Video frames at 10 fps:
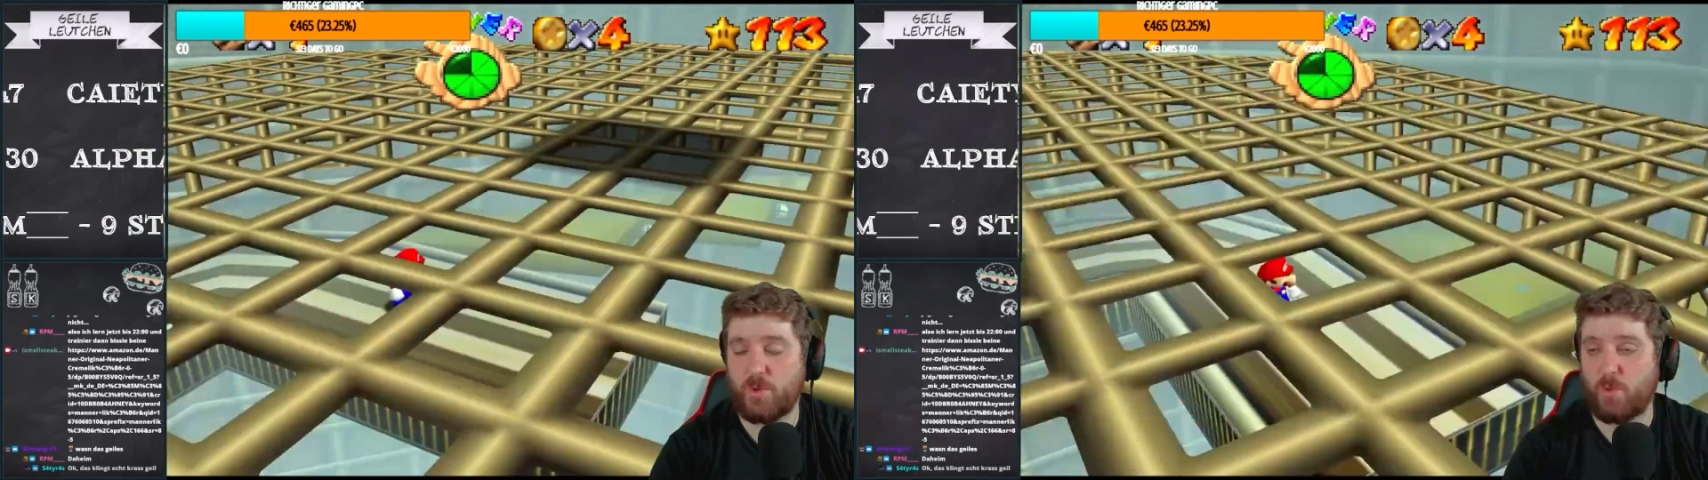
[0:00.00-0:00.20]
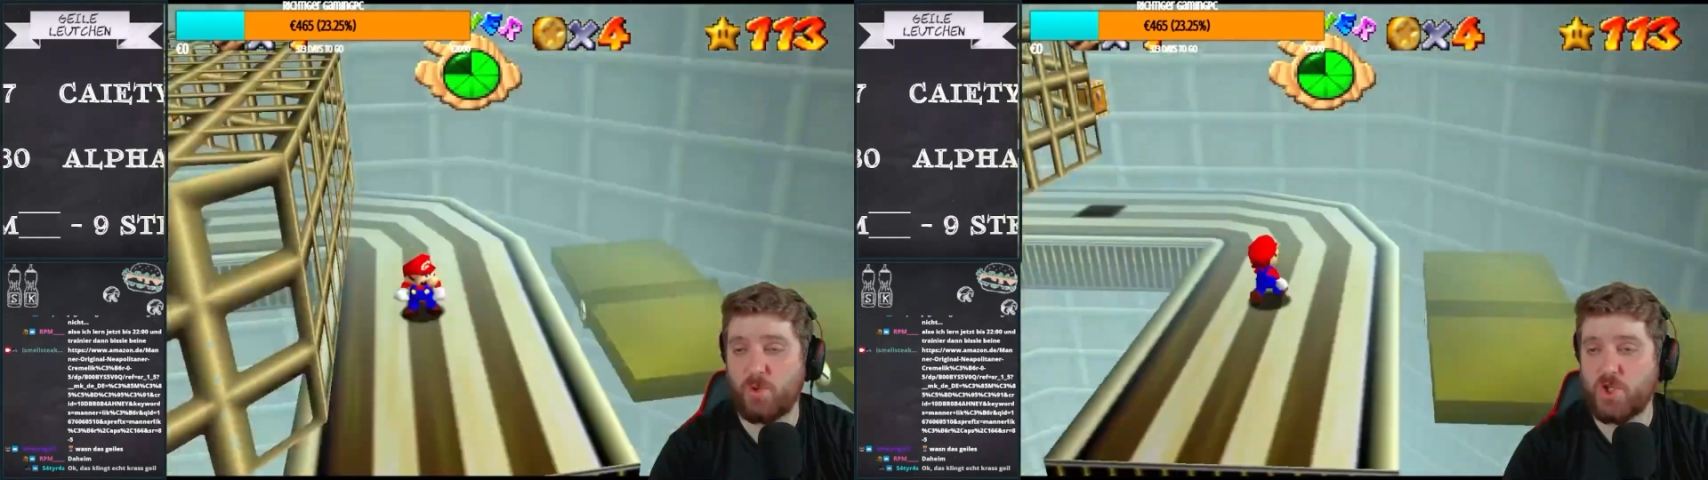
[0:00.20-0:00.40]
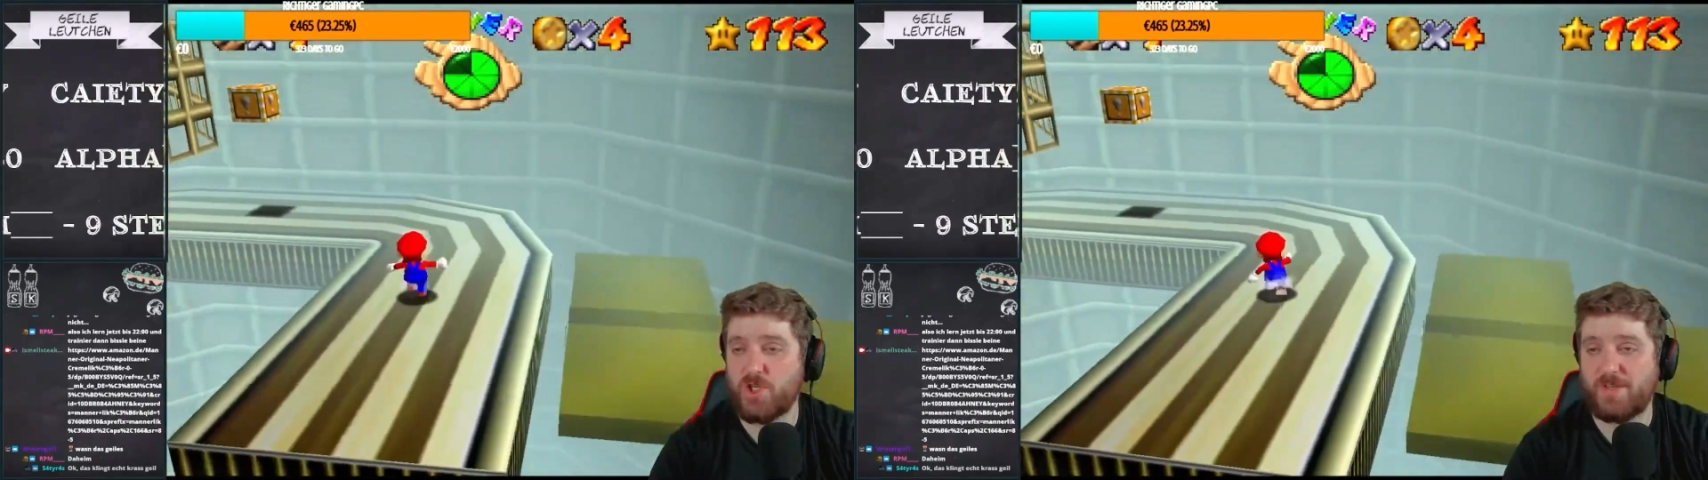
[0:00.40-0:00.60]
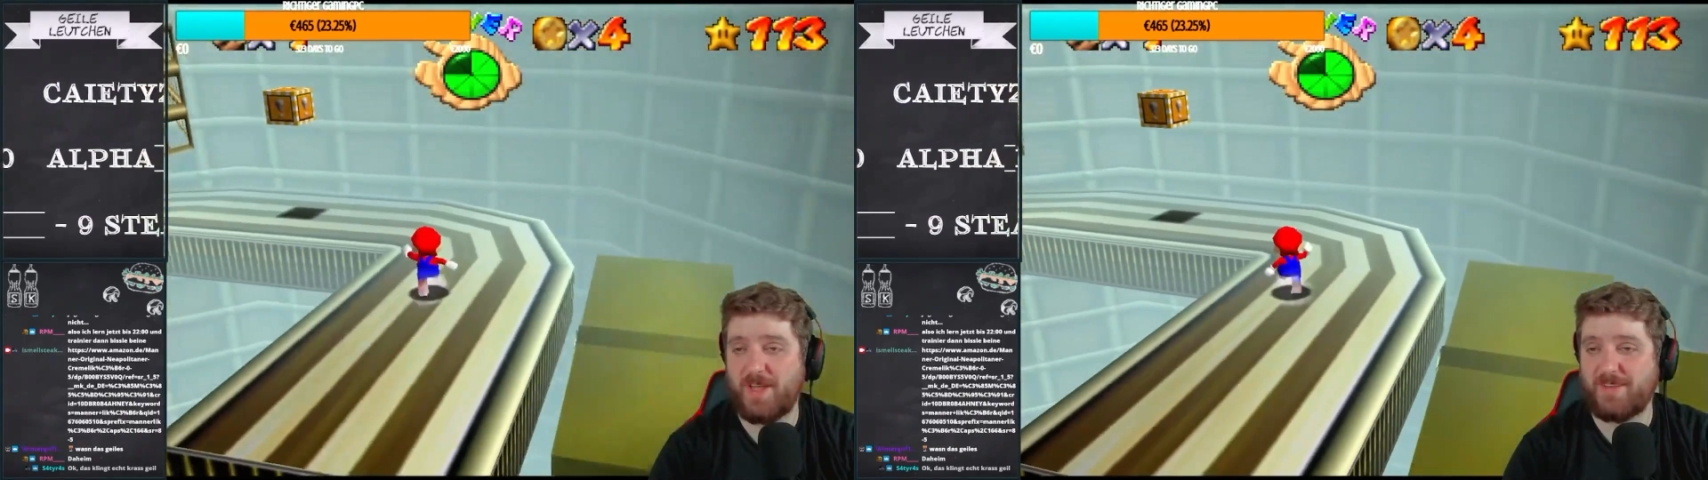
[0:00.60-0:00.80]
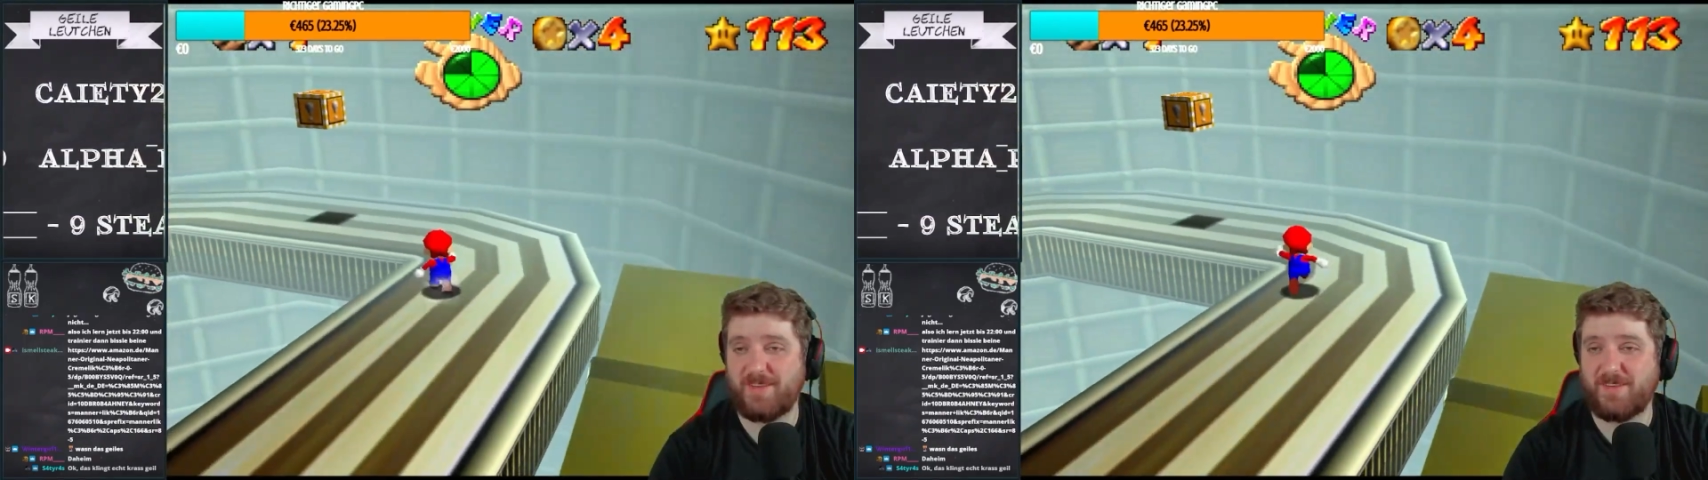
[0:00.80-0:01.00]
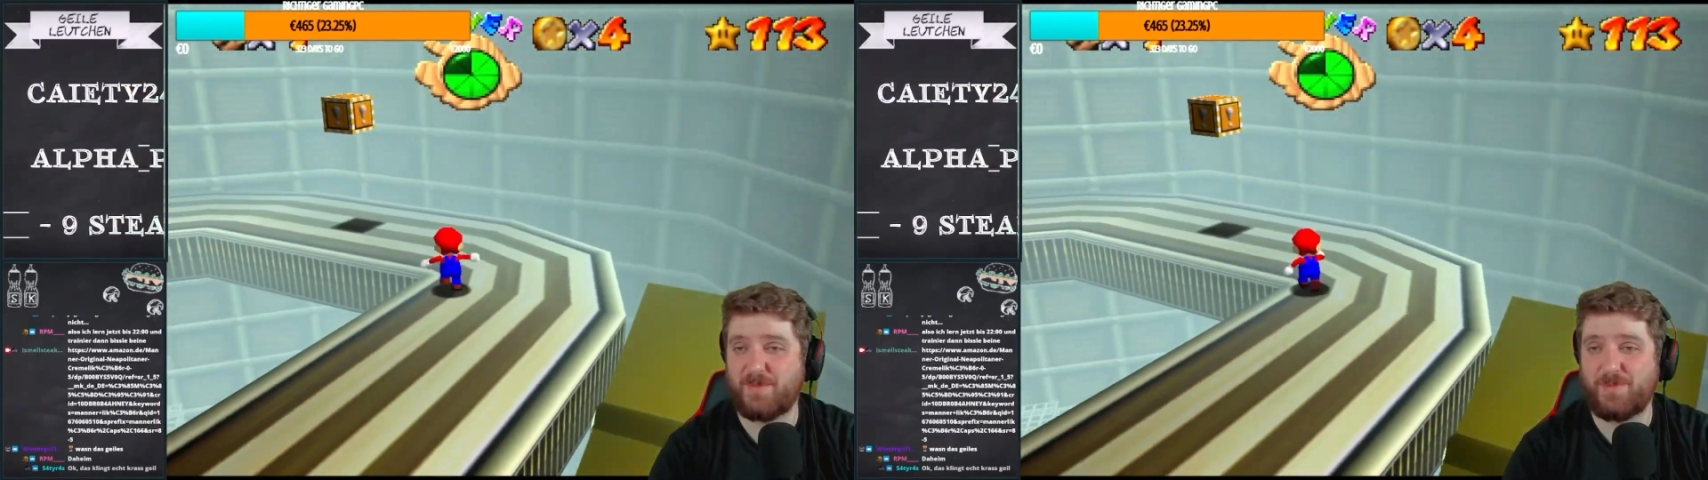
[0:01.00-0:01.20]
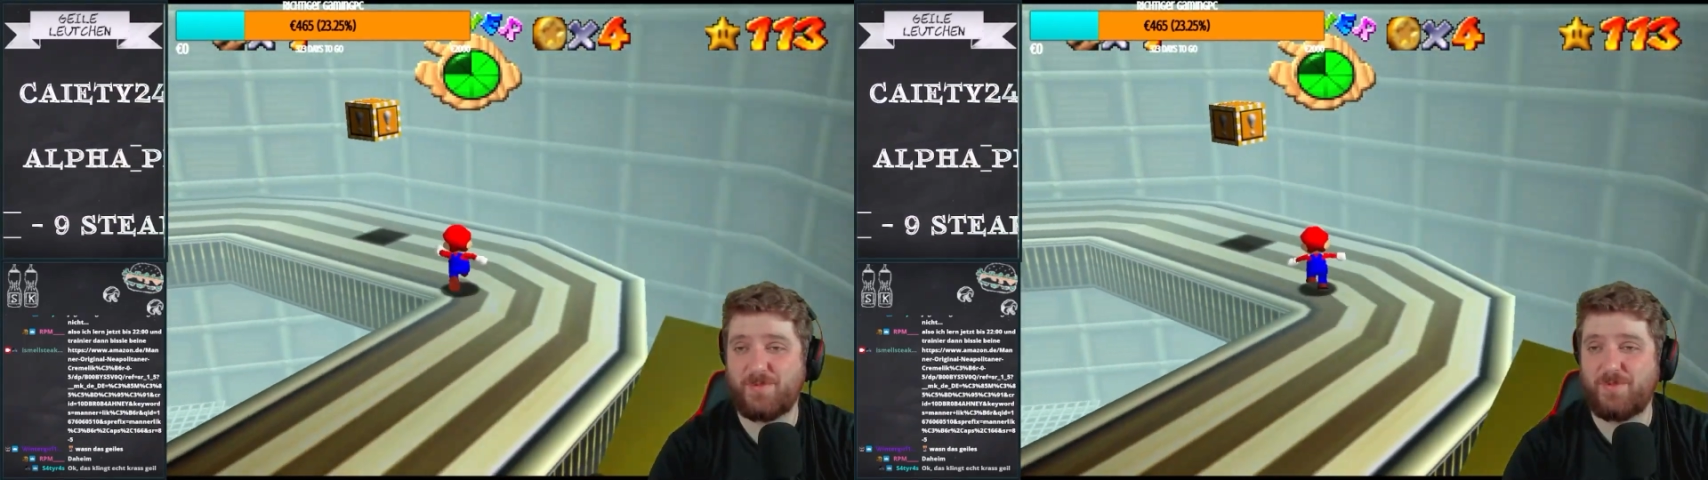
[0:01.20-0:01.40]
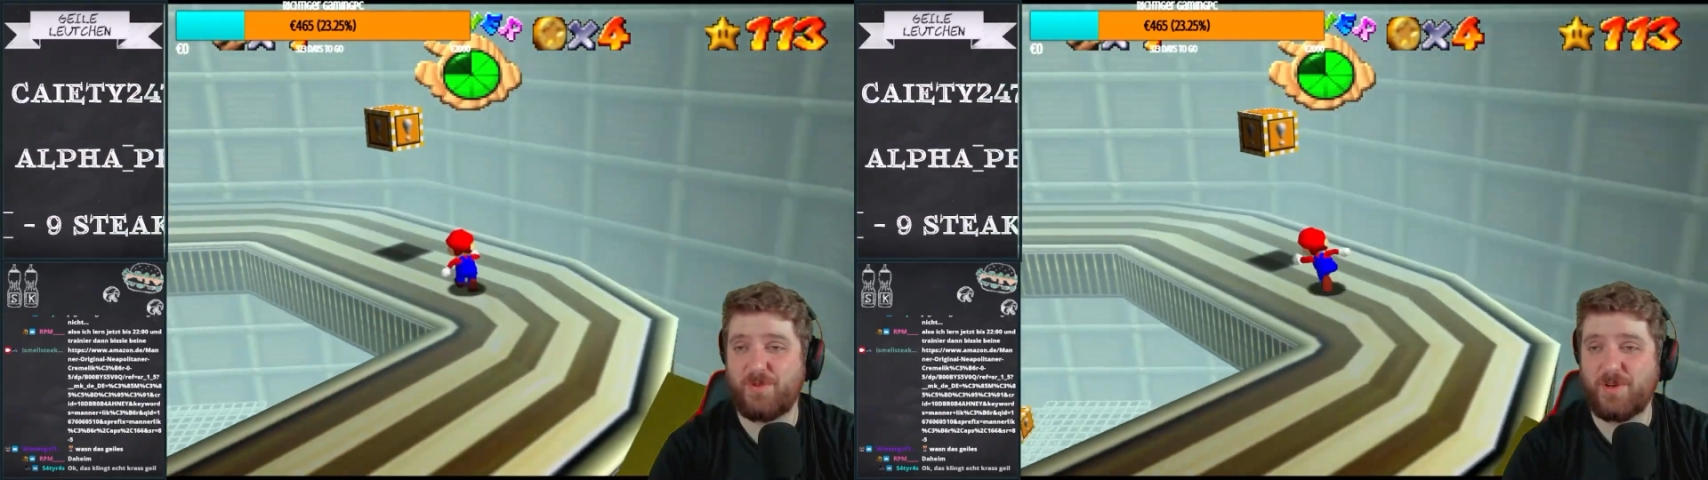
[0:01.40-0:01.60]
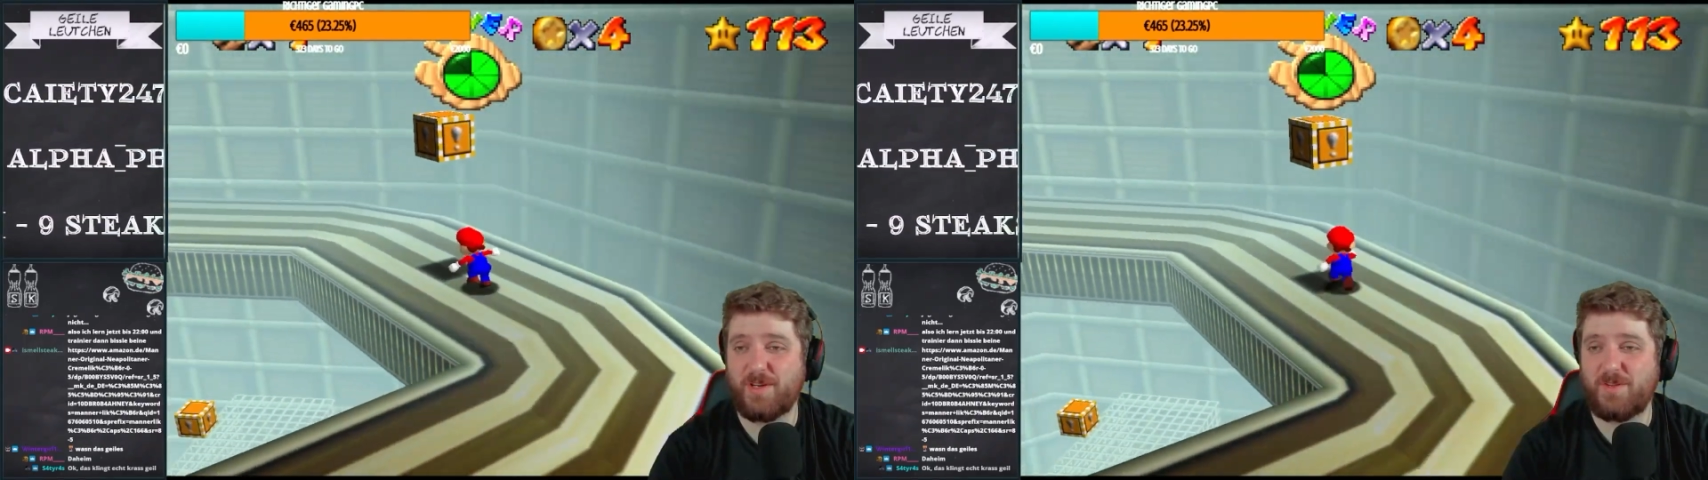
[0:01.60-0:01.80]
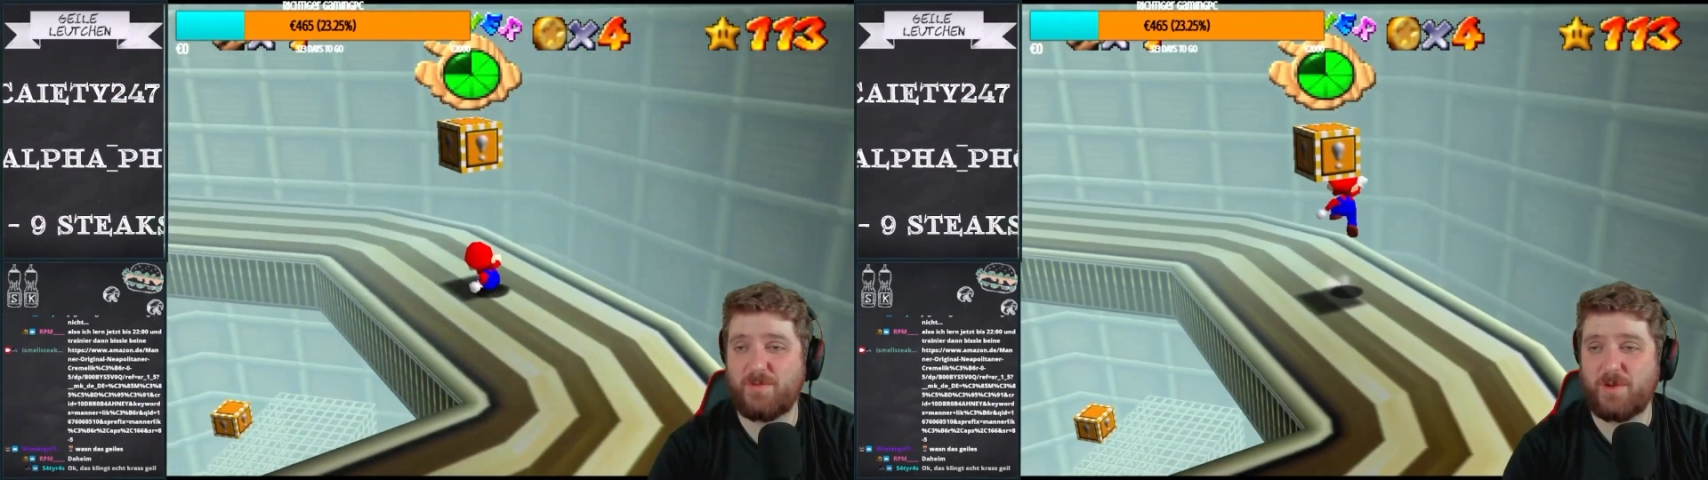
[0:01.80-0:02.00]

ohne Shit, es ist wirklich,